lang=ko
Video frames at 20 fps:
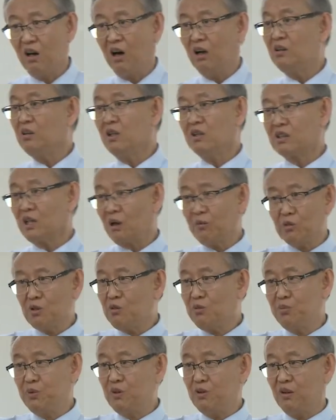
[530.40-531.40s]
아니 난
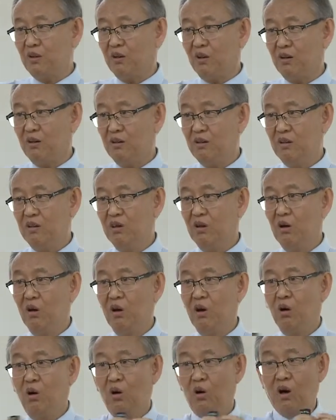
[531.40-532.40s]
3개월 필요해요.
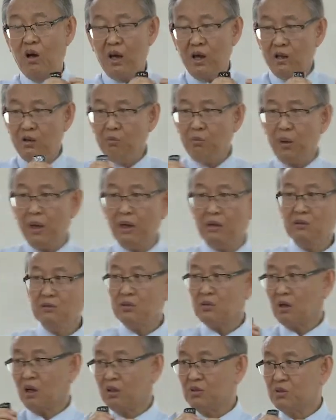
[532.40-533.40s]
any
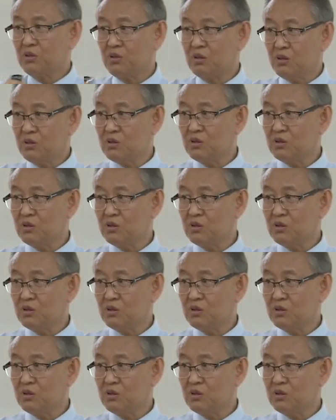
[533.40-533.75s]
pace로 갈 수 있는